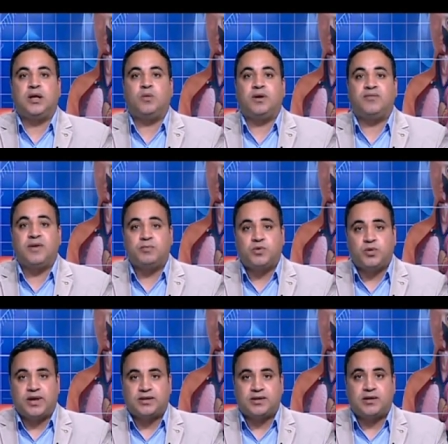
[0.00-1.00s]
والفيمتو
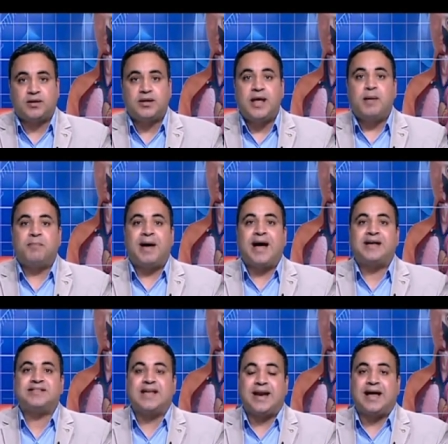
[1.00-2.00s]
كاتاراكت مع
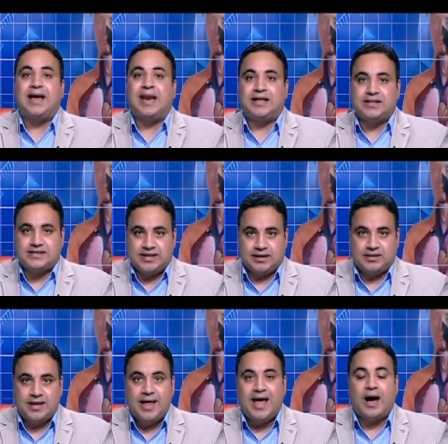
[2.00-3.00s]
زرع العدسات
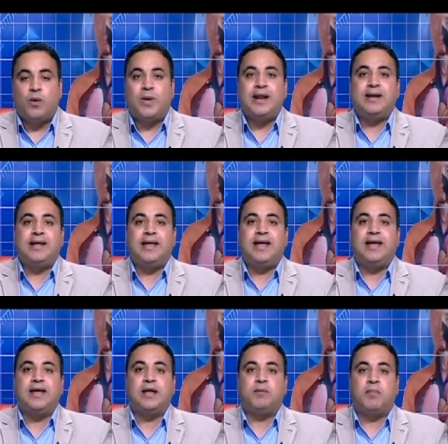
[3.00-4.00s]
أولا إيه
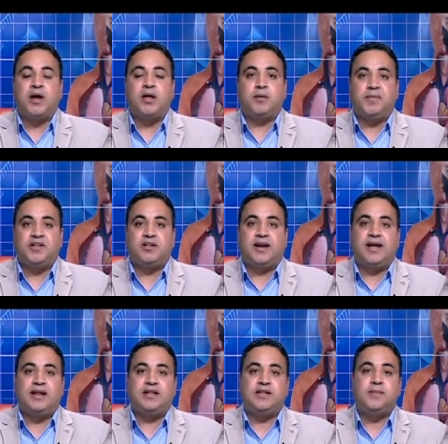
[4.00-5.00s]
هي المية البيضاء
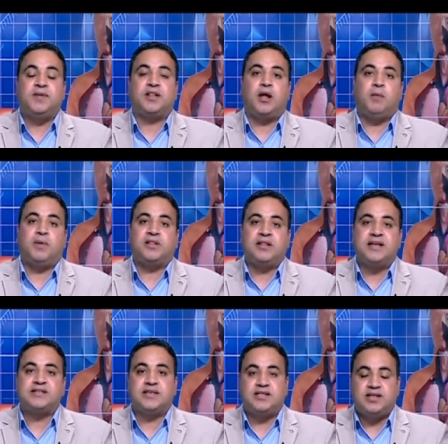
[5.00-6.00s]
لأن دي بتلخبط
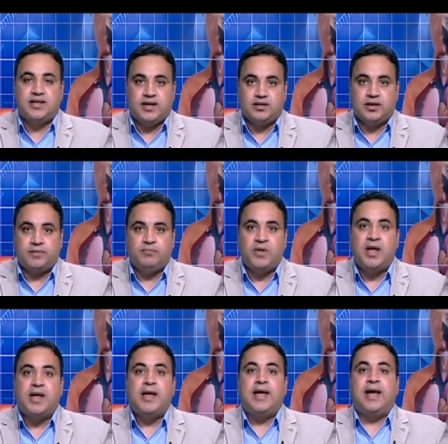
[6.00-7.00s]
ناس كتير جدا
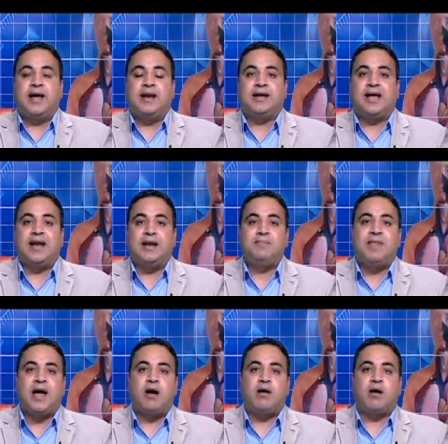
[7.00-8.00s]
احنا اتكلمنا
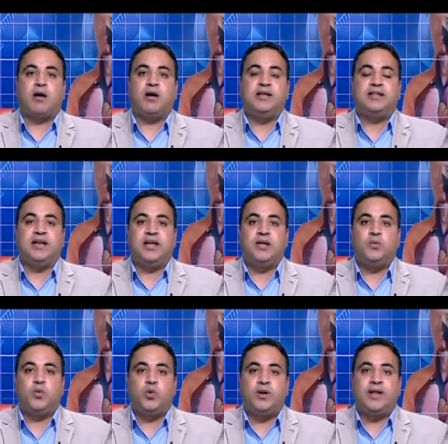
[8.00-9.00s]
عن قرنيه العين
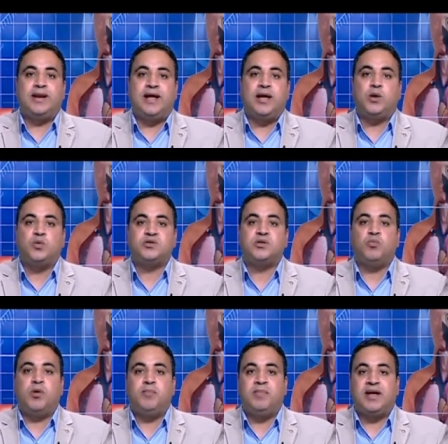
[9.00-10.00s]
وقلنا ان هي جزء
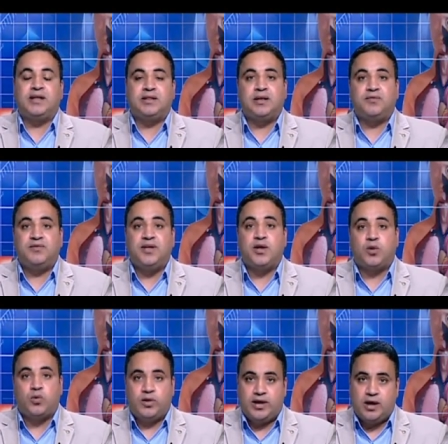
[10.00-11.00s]
مهم جدا في
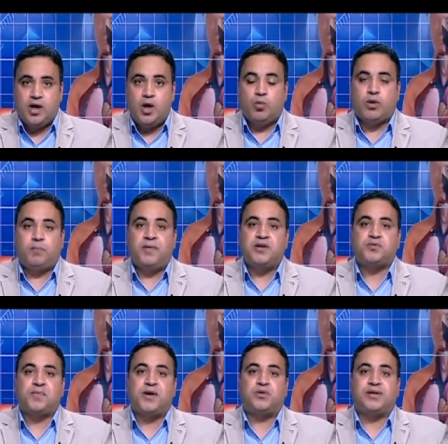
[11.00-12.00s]
الرؤيه وربنا
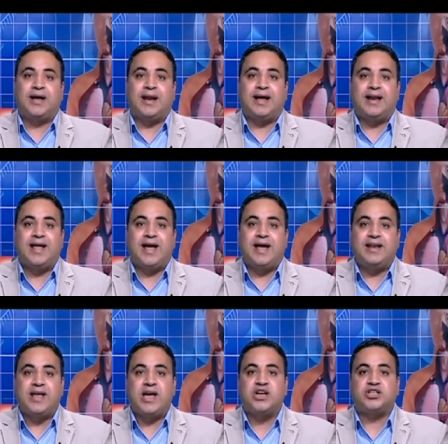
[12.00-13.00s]
سبحانه وتعالى خلقها
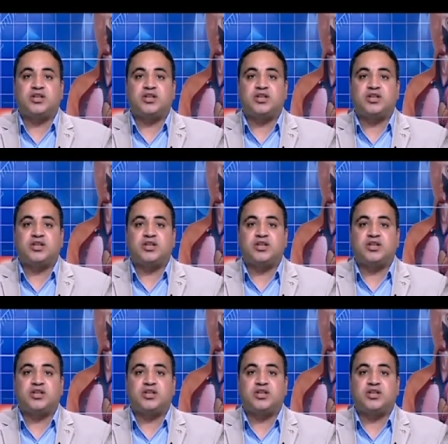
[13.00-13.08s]
ليها